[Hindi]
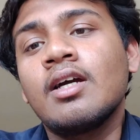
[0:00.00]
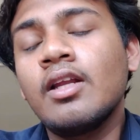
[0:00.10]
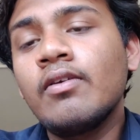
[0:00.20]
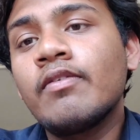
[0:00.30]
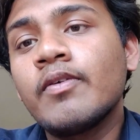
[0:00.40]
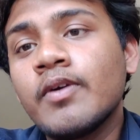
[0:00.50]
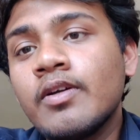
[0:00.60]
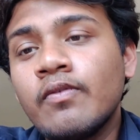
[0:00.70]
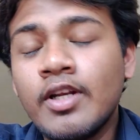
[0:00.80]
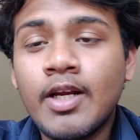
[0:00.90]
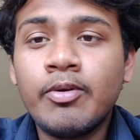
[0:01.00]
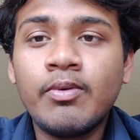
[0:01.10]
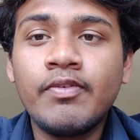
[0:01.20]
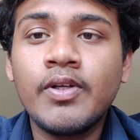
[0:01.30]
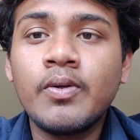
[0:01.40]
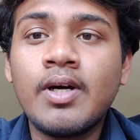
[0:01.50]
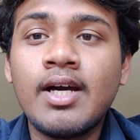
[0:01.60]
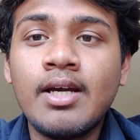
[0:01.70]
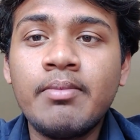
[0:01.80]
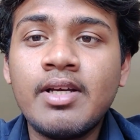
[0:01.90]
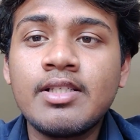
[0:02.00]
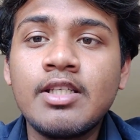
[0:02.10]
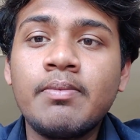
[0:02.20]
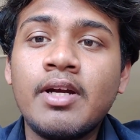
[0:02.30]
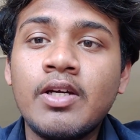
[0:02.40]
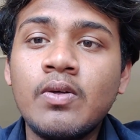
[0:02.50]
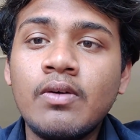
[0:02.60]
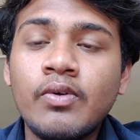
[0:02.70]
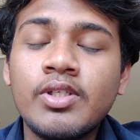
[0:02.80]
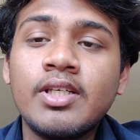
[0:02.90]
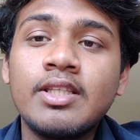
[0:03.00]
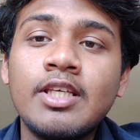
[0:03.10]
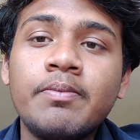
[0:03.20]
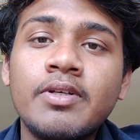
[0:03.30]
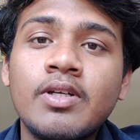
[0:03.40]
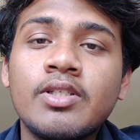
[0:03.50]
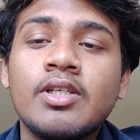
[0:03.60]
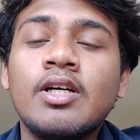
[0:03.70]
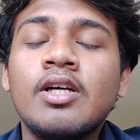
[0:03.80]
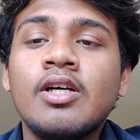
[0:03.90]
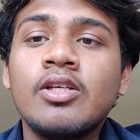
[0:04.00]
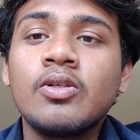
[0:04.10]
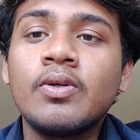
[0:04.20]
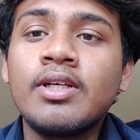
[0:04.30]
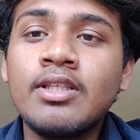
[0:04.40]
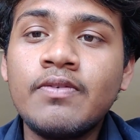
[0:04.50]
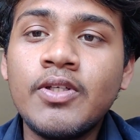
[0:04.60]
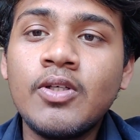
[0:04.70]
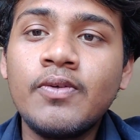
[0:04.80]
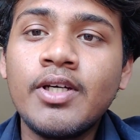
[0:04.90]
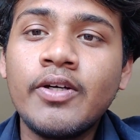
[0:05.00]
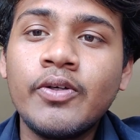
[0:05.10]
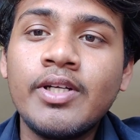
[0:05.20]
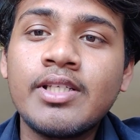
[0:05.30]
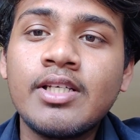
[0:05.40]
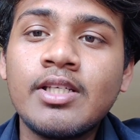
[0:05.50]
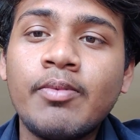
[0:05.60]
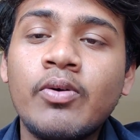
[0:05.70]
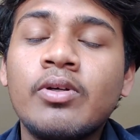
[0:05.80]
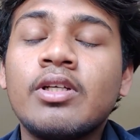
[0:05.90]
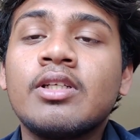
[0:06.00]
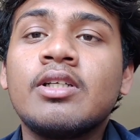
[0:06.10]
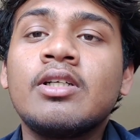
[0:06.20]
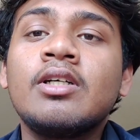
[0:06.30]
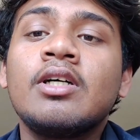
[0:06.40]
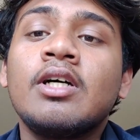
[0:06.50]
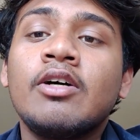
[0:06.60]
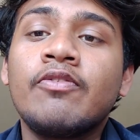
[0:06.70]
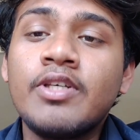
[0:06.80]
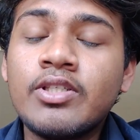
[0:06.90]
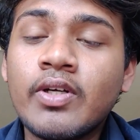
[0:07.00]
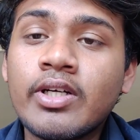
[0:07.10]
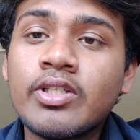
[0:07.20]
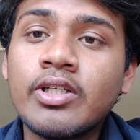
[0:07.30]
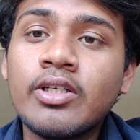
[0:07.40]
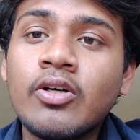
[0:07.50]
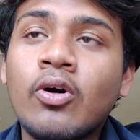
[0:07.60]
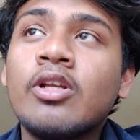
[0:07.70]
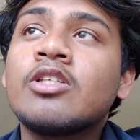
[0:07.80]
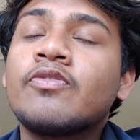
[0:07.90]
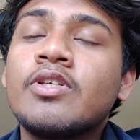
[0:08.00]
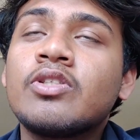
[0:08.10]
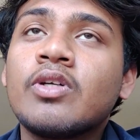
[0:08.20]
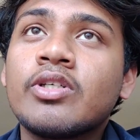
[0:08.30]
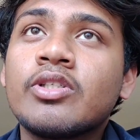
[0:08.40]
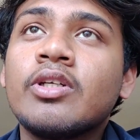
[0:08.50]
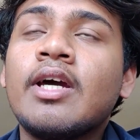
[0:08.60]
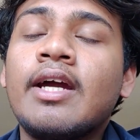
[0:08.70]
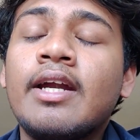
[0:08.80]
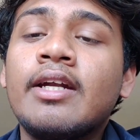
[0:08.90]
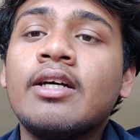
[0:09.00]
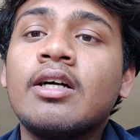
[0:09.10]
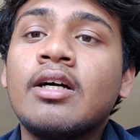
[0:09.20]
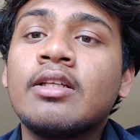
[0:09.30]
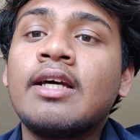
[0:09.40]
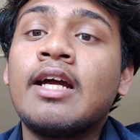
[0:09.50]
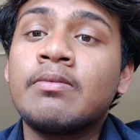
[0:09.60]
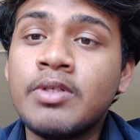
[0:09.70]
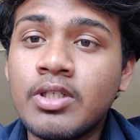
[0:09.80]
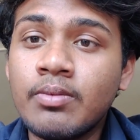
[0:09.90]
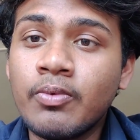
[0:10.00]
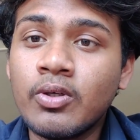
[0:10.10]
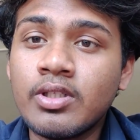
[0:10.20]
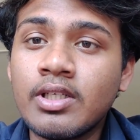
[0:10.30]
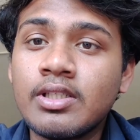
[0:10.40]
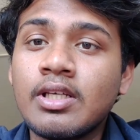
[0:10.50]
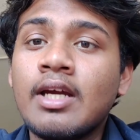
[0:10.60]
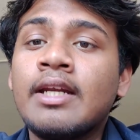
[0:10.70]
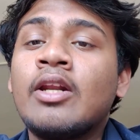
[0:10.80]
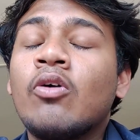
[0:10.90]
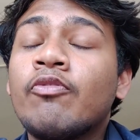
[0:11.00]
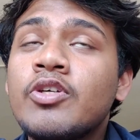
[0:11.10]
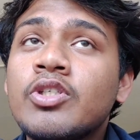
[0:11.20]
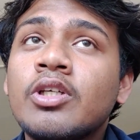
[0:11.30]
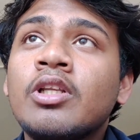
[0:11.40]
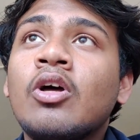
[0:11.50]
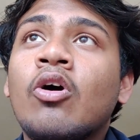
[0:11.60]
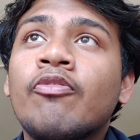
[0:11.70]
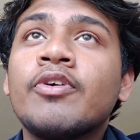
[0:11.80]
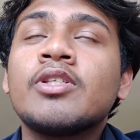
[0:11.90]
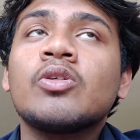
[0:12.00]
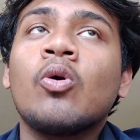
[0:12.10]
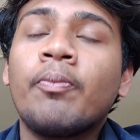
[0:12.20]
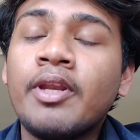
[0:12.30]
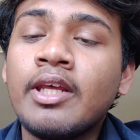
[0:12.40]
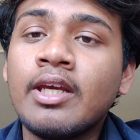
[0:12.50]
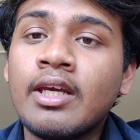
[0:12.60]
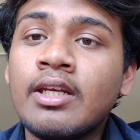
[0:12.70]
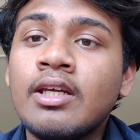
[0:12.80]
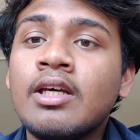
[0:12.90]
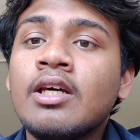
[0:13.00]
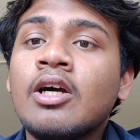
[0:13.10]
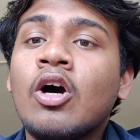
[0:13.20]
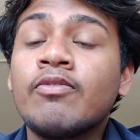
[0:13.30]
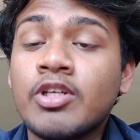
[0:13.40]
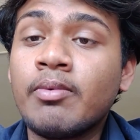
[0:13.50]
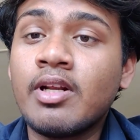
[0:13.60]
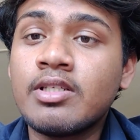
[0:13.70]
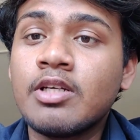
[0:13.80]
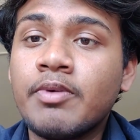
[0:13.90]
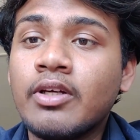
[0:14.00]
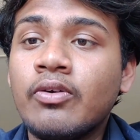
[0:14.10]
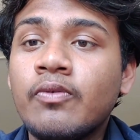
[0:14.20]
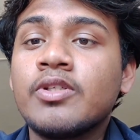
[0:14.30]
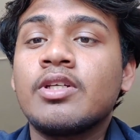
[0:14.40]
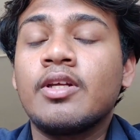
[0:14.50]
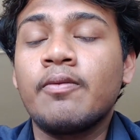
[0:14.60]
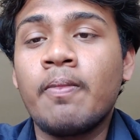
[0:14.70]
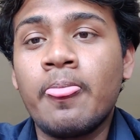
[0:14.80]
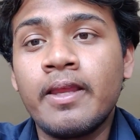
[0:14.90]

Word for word: Hello everyone, welcome to my video. I am Rajdeep and you are watching Deep in Russia. So in this video we are going to discuss about the fee structure, college fee structure and uh, the admission process and an official office opening in of Samara State Medical University.